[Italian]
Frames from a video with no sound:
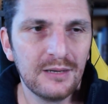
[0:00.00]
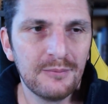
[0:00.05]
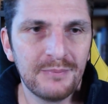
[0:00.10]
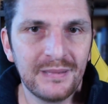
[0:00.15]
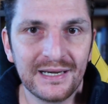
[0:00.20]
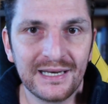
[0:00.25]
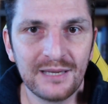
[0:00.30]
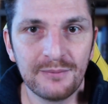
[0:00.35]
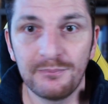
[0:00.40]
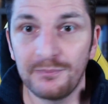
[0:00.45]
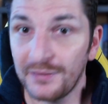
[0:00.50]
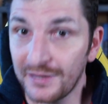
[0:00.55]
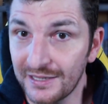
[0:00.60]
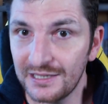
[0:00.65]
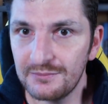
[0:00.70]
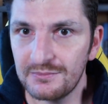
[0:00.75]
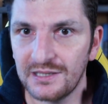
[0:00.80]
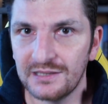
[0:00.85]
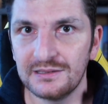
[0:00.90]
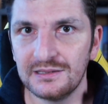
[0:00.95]
perché
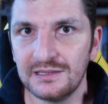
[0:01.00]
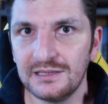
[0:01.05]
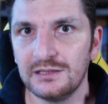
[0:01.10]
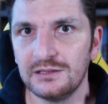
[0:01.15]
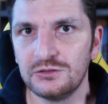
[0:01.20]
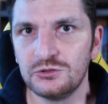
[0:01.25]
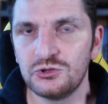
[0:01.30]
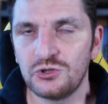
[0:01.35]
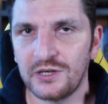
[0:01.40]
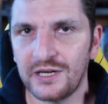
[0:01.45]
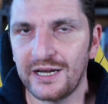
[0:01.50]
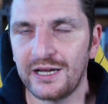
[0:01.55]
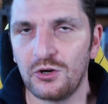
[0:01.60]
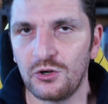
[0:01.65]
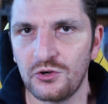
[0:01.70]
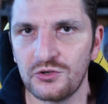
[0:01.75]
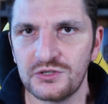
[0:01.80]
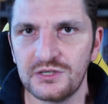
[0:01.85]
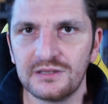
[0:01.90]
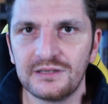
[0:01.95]
prima di
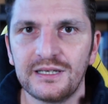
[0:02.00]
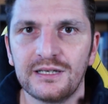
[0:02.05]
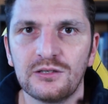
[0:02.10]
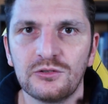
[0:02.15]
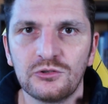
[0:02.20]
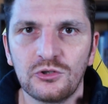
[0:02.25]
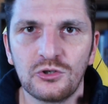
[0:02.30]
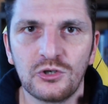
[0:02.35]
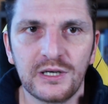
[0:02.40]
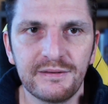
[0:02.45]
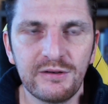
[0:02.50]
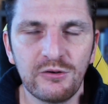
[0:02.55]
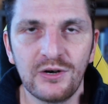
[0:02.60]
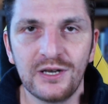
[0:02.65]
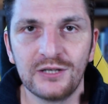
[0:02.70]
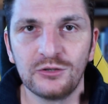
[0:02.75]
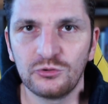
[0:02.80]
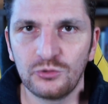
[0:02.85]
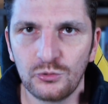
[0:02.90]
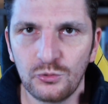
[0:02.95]
giocarlo così tanto non avevo
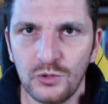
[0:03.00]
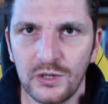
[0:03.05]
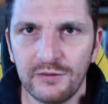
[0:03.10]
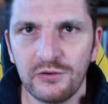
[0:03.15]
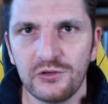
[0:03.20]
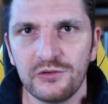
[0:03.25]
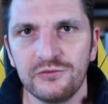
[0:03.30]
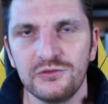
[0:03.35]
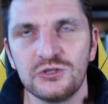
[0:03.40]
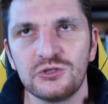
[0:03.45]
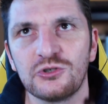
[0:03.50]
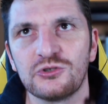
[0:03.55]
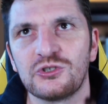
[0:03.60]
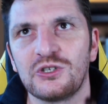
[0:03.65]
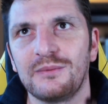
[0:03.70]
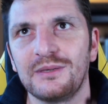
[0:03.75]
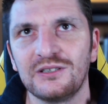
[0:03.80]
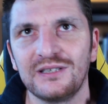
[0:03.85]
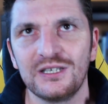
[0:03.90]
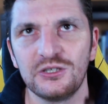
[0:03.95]
letto nulla, avevo visto
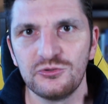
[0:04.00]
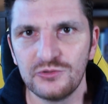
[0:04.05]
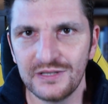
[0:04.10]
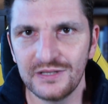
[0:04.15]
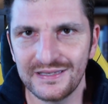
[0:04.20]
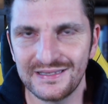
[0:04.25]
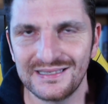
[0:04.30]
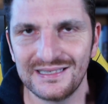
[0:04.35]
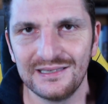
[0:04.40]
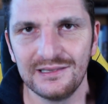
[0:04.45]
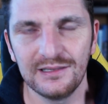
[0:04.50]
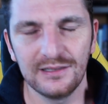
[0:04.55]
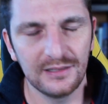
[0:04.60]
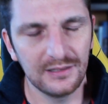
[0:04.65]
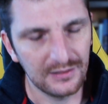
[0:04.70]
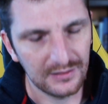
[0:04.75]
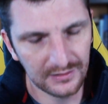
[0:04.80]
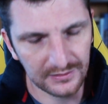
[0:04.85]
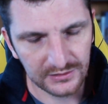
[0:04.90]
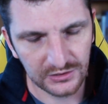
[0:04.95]
solamente dei giudizi,
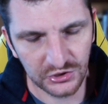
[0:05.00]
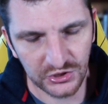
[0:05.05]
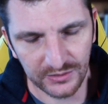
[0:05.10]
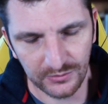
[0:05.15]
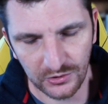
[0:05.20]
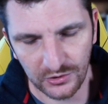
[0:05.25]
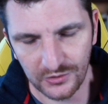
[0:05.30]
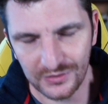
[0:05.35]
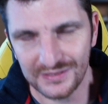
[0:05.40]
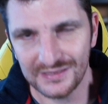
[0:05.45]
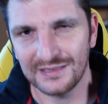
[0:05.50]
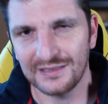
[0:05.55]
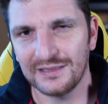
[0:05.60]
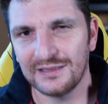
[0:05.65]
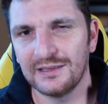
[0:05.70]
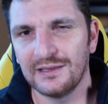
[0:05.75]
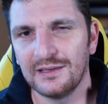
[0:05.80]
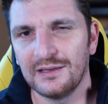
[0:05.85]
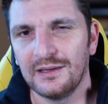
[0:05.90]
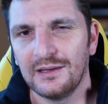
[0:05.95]
eh, diciamo
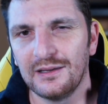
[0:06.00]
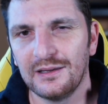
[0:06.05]
così,